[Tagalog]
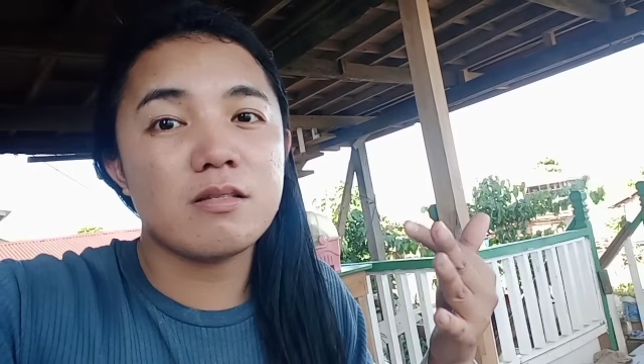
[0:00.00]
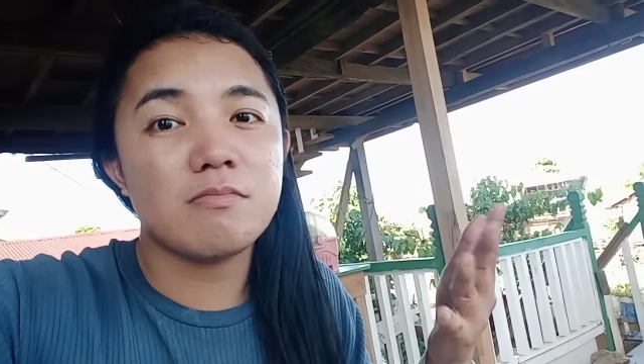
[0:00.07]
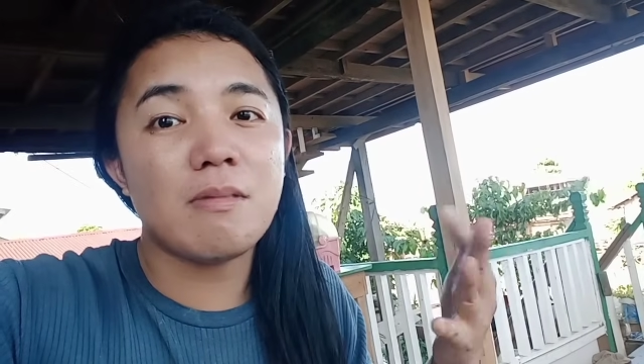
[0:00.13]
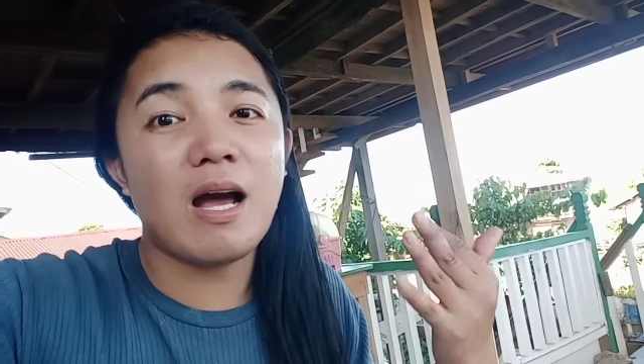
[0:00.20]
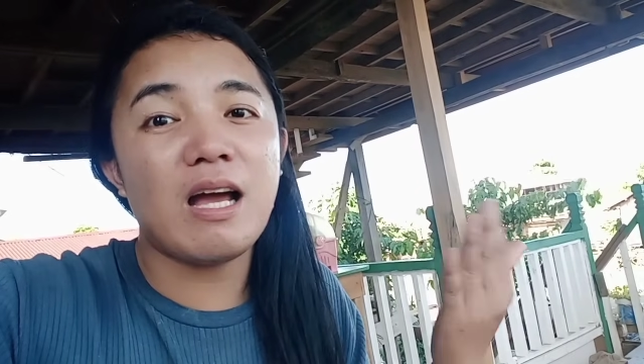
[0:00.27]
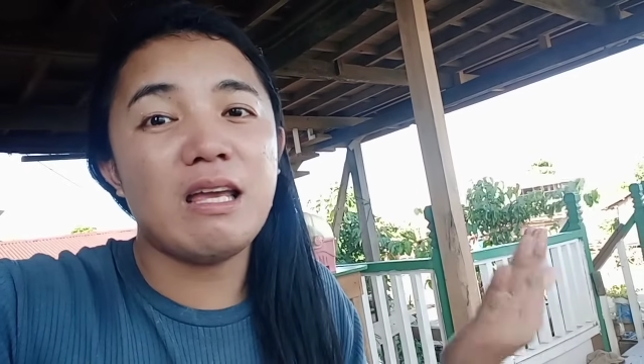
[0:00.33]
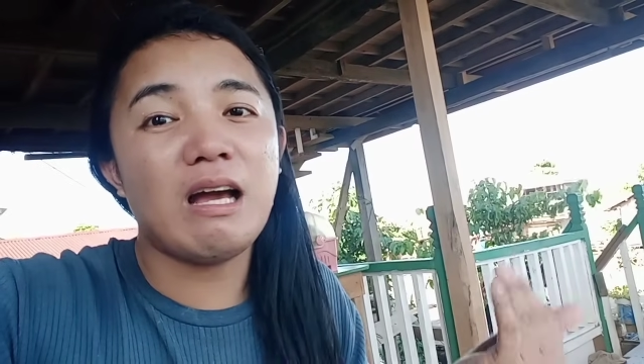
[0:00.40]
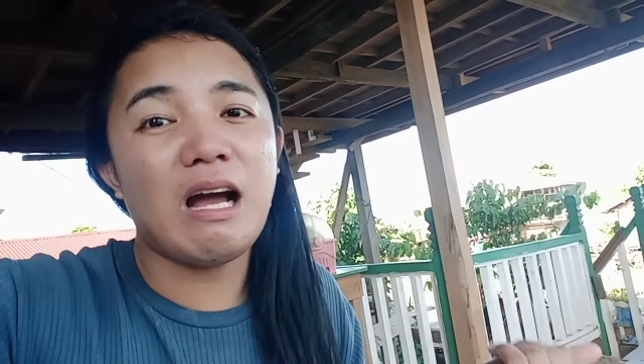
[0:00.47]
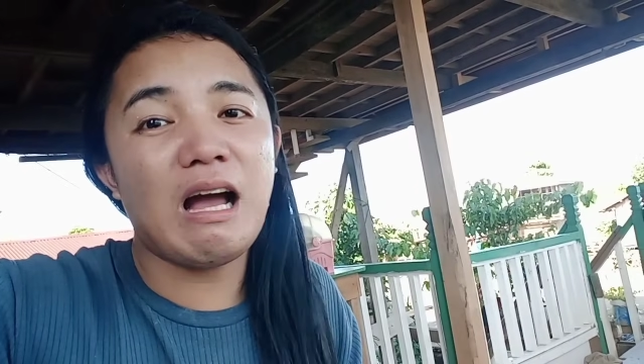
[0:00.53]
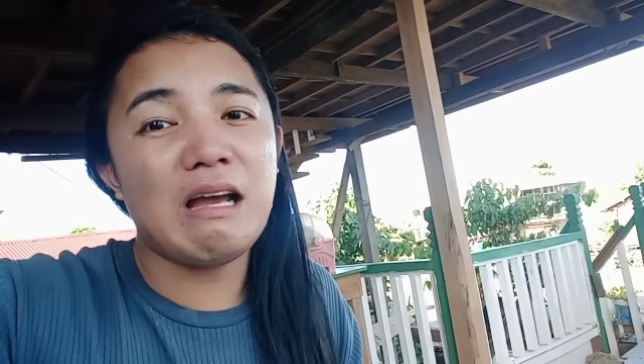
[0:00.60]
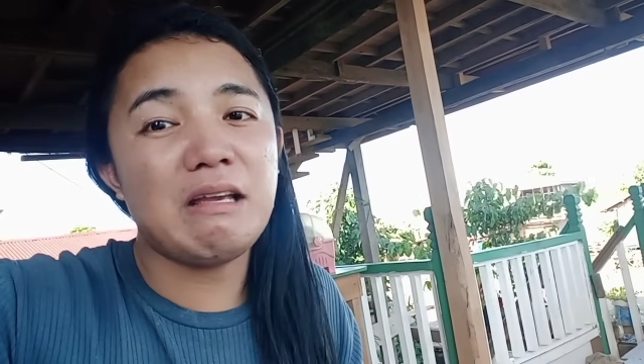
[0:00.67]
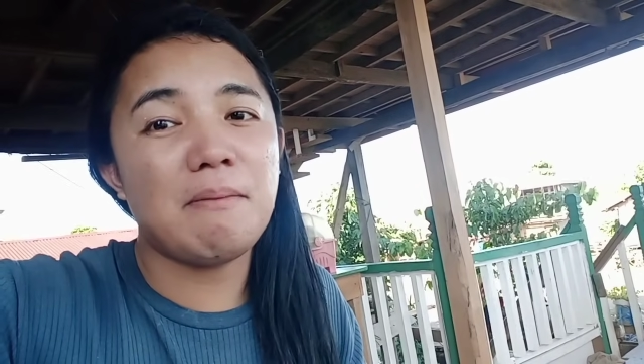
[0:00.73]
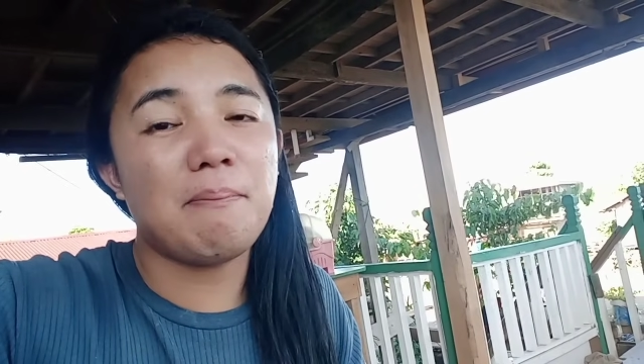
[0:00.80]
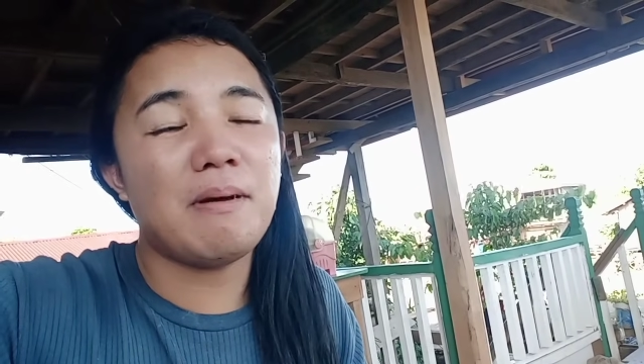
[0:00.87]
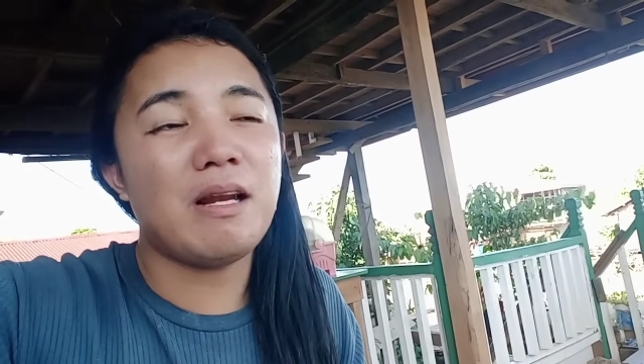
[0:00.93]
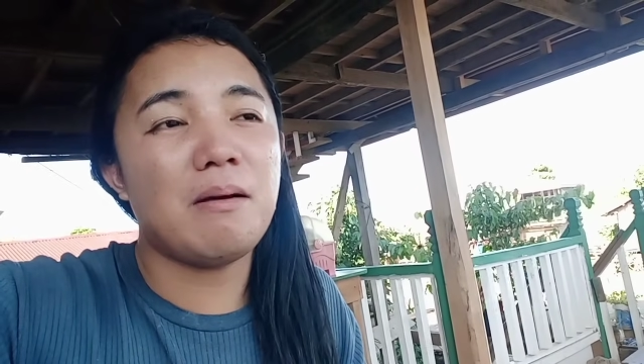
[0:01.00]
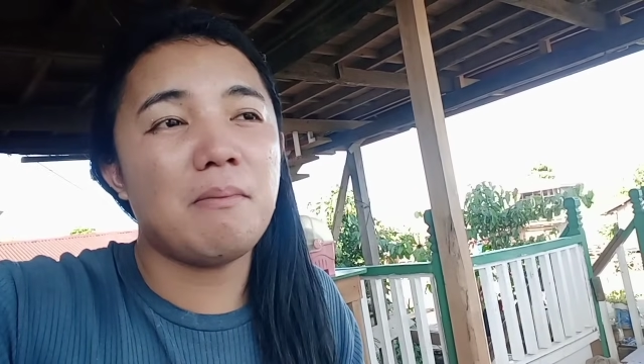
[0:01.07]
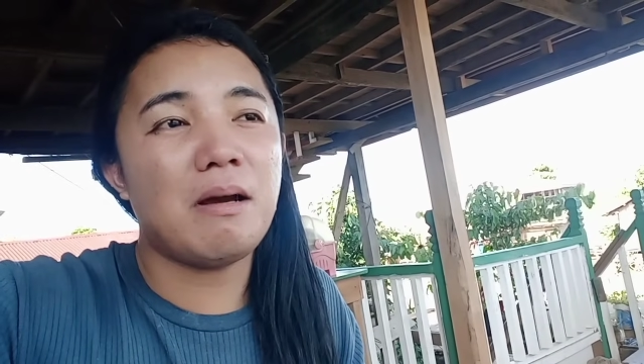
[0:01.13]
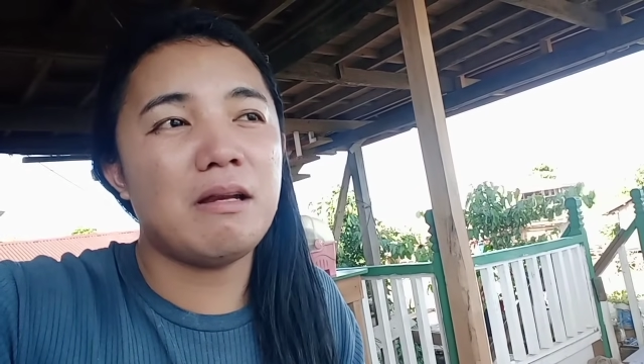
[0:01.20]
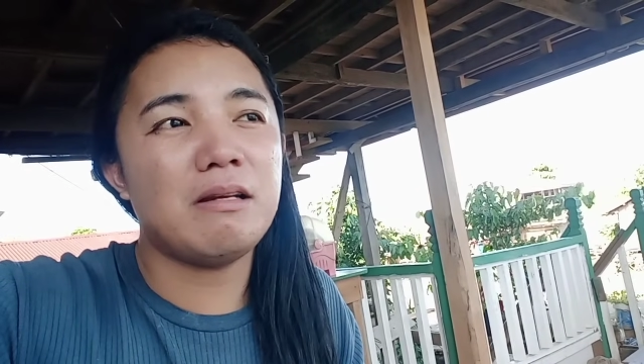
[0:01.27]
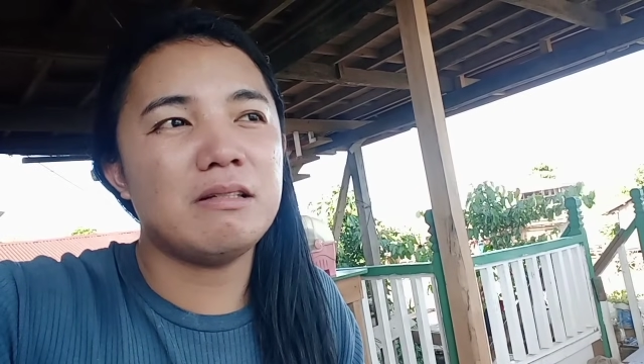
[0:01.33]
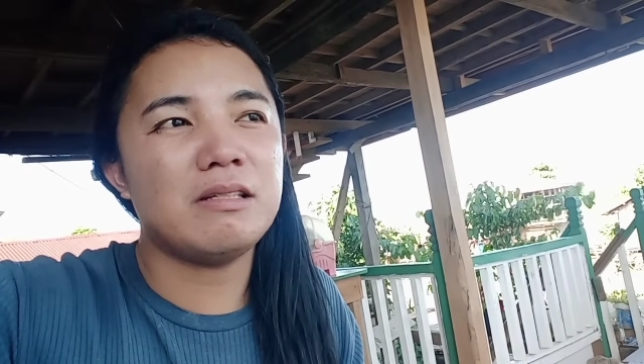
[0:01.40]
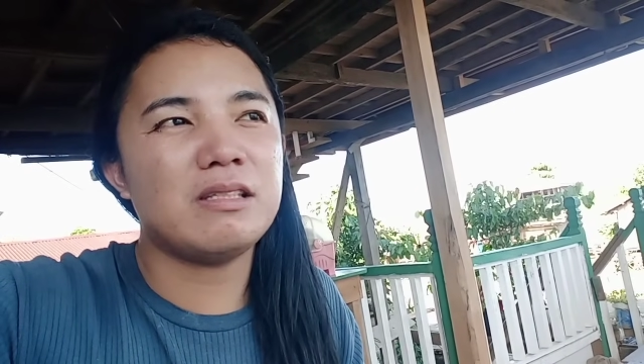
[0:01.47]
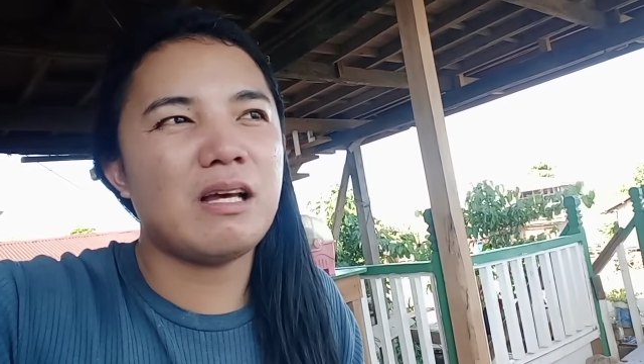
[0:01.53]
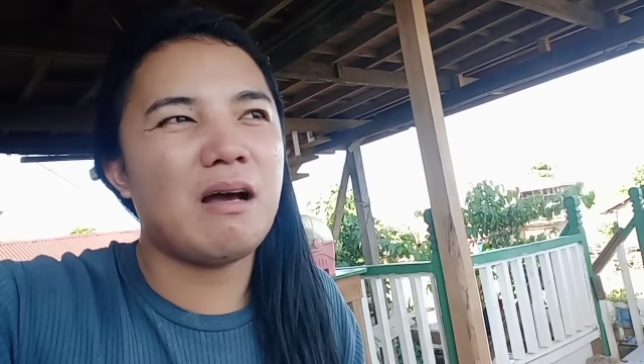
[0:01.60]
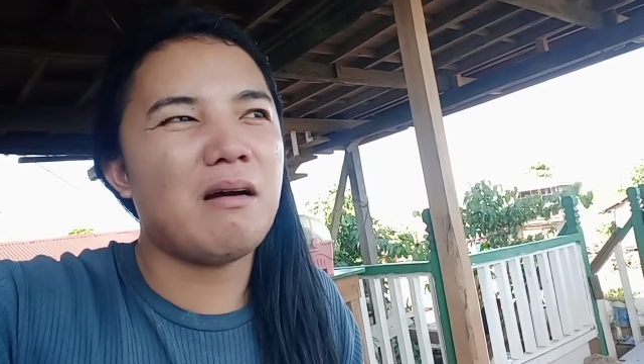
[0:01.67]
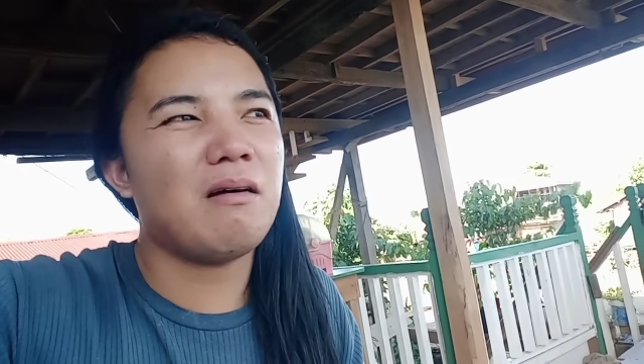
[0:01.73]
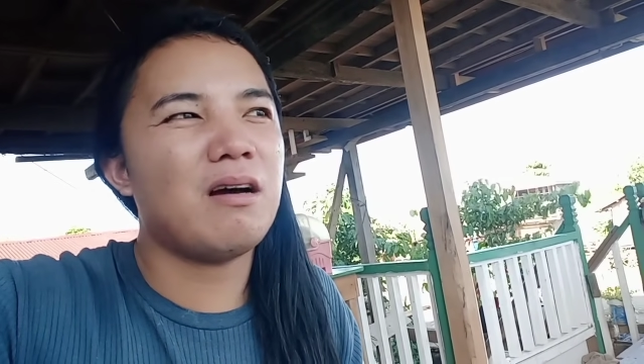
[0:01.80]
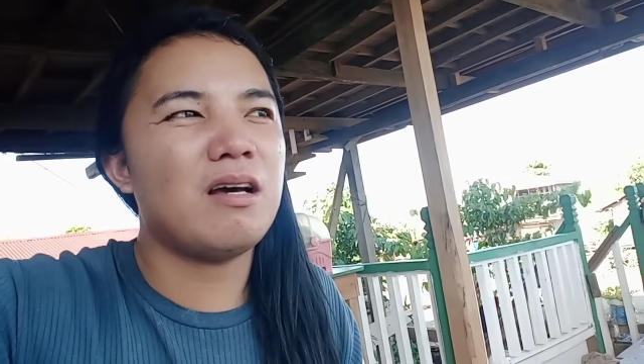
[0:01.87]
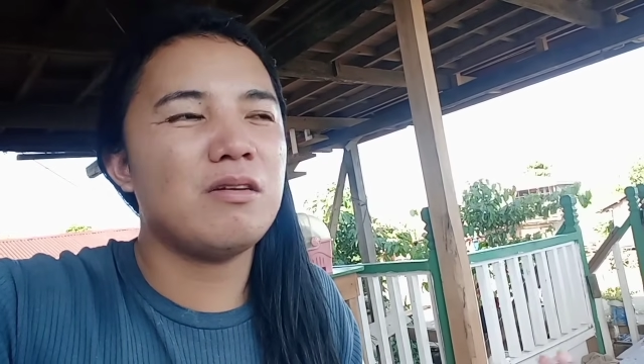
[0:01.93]
makaya-kaya pa naman sa
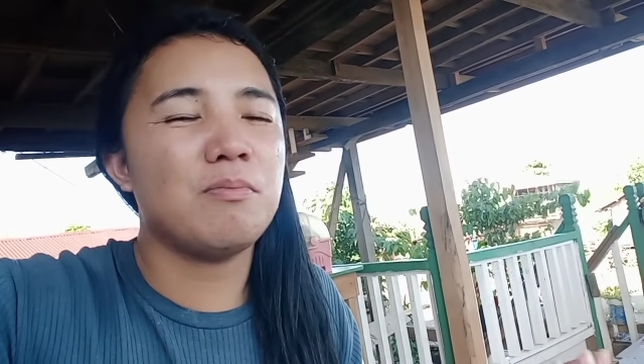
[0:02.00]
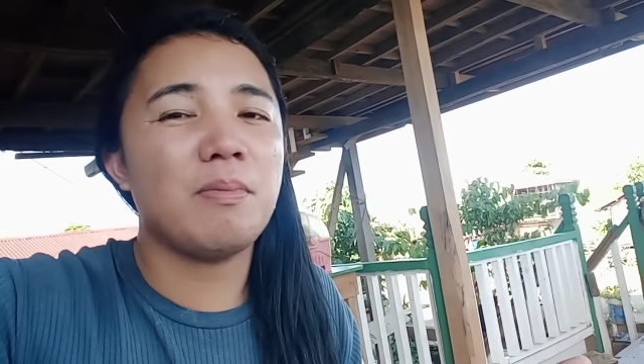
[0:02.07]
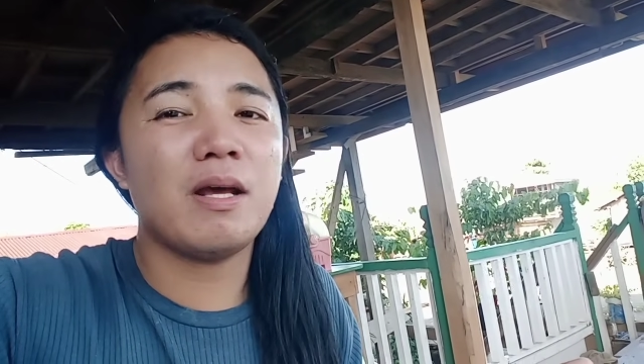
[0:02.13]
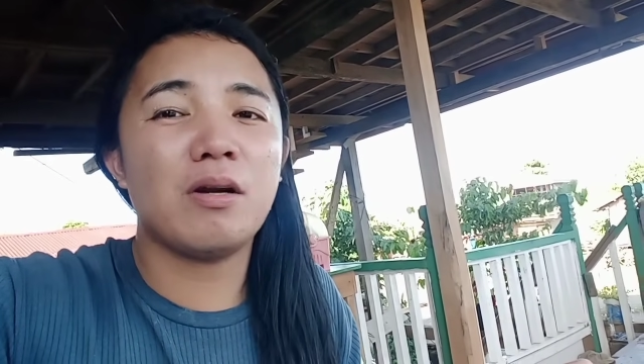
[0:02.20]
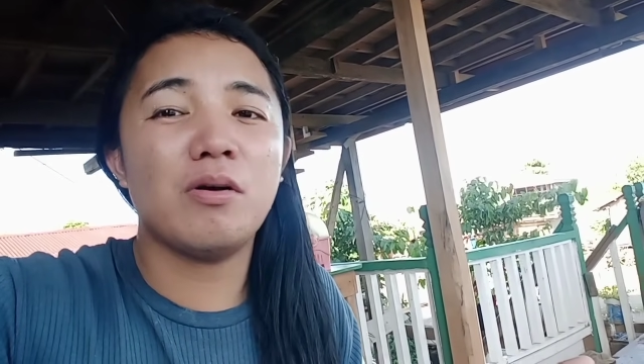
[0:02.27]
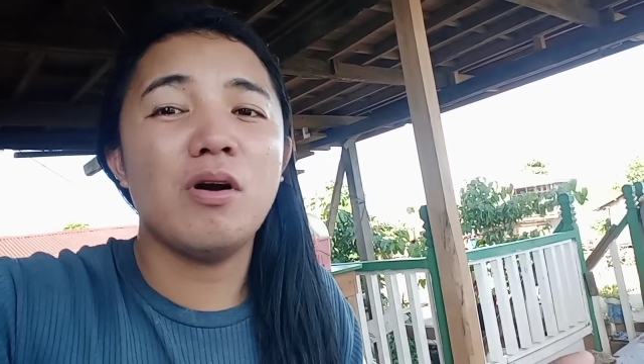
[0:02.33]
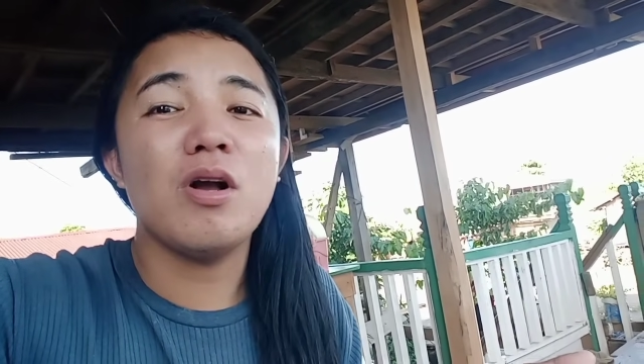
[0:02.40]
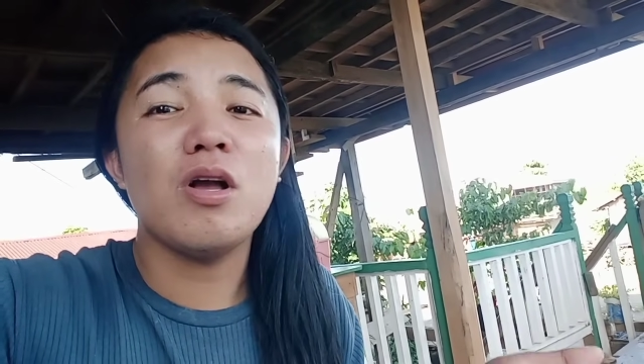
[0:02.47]
ano pero